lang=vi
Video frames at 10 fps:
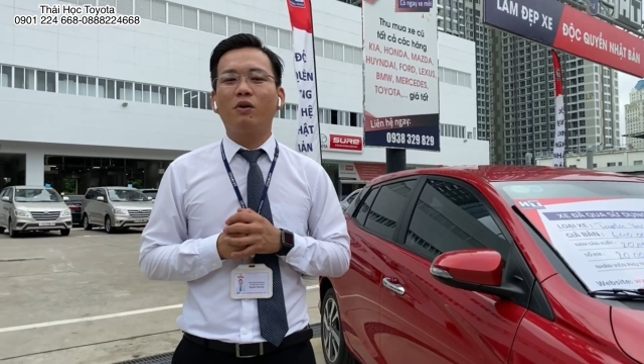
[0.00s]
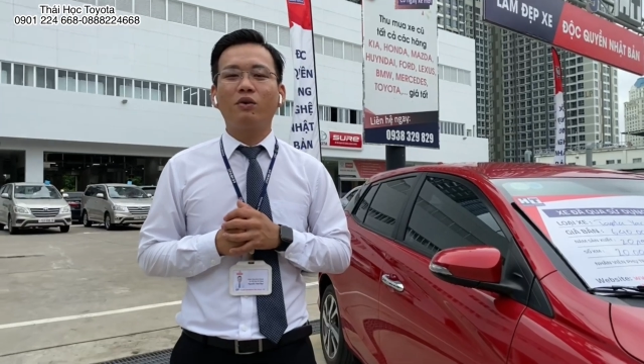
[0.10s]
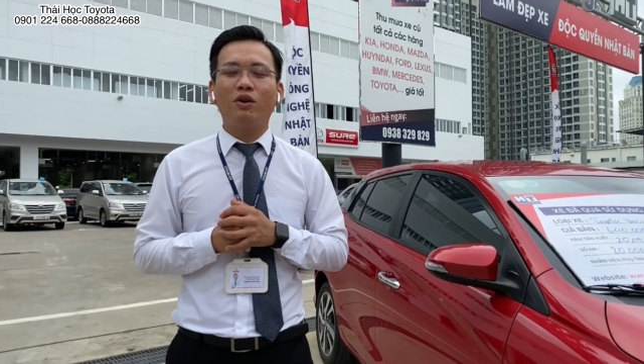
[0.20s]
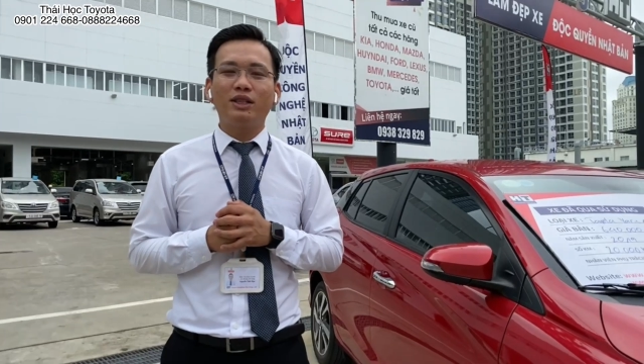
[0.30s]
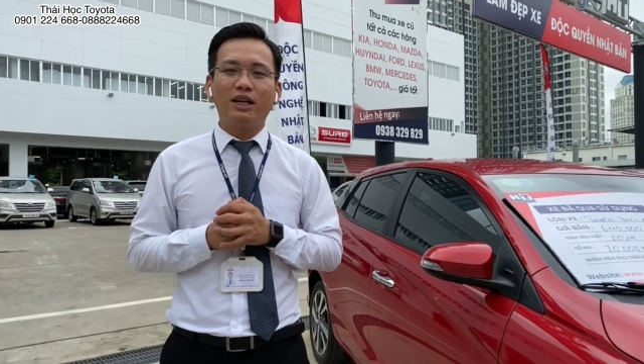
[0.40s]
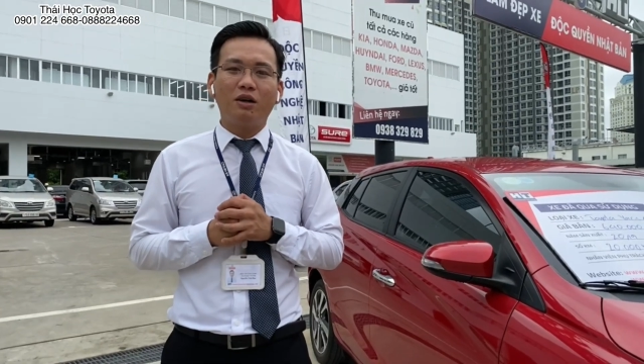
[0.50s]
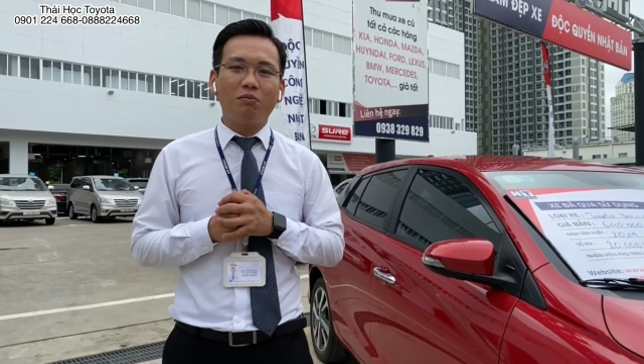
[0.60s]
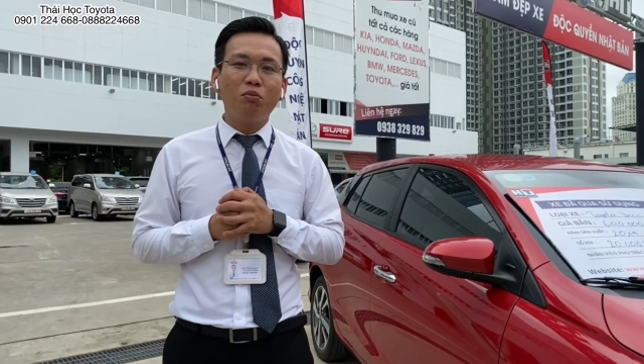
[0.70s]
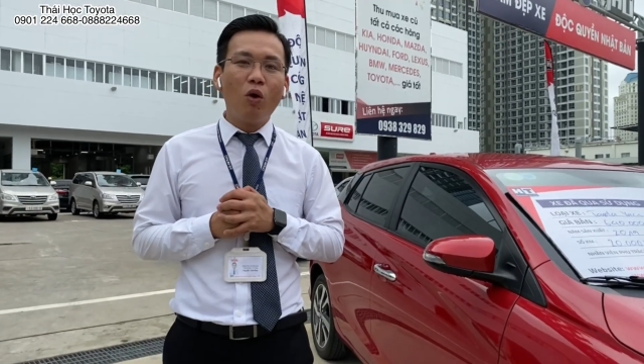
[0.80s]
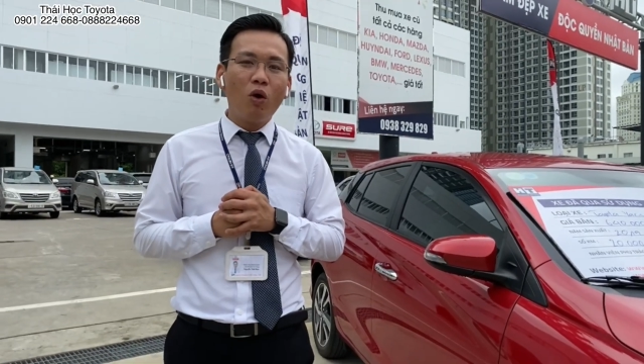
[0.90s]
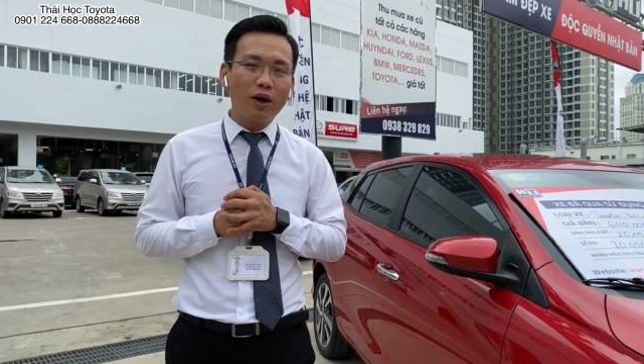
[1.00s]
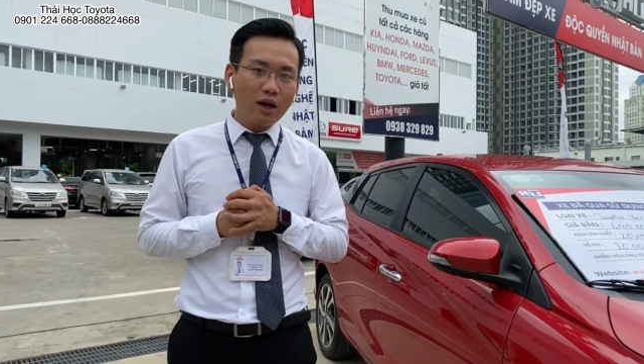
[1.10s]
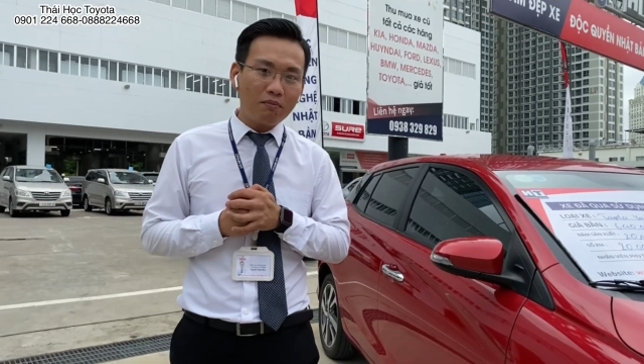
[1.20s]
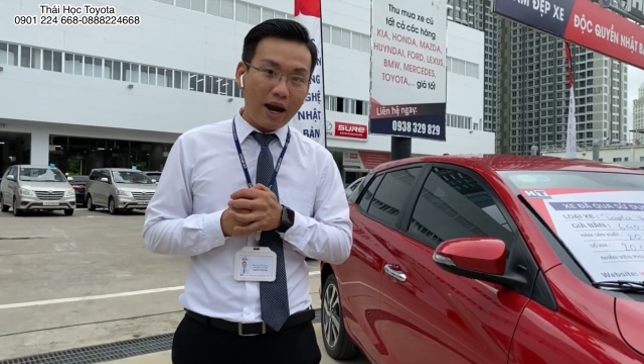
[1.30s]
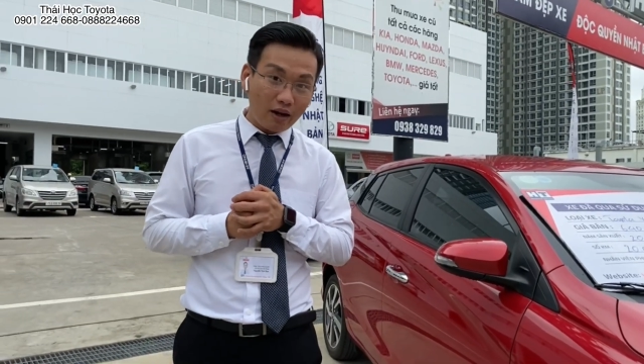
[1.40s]
cô chú sẽ được mua
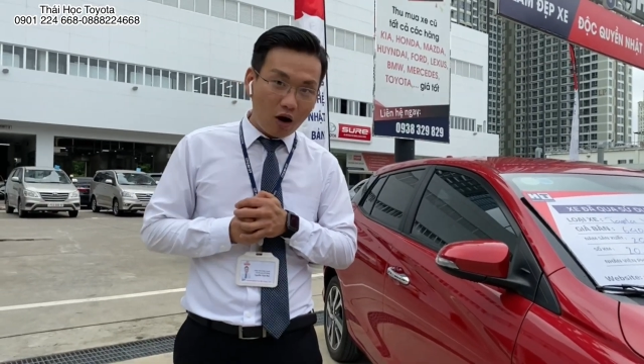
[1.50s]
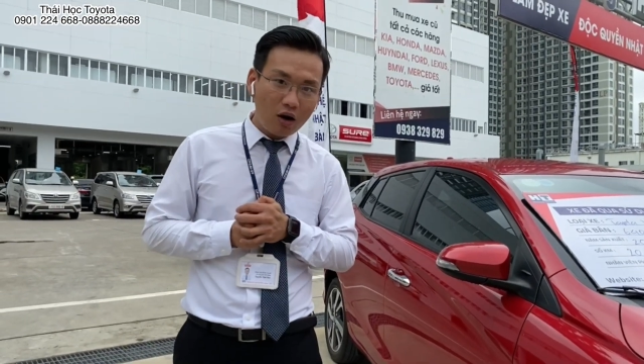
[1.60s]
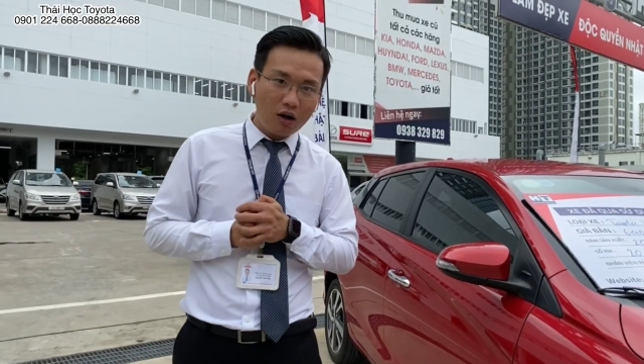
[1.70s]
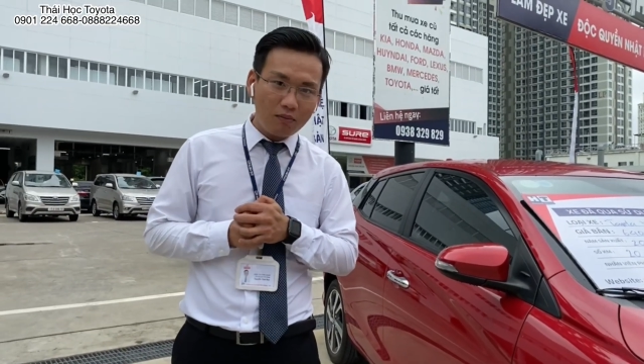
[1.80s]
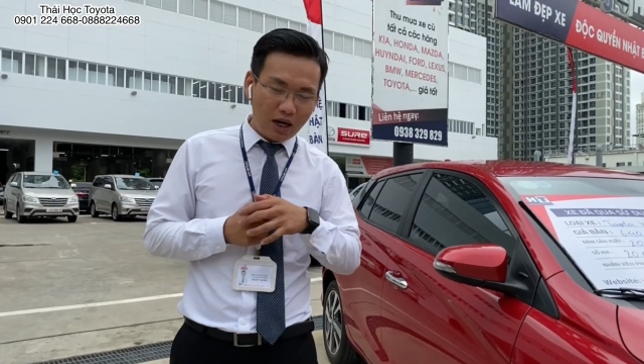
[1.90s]
đứt bán đoạn.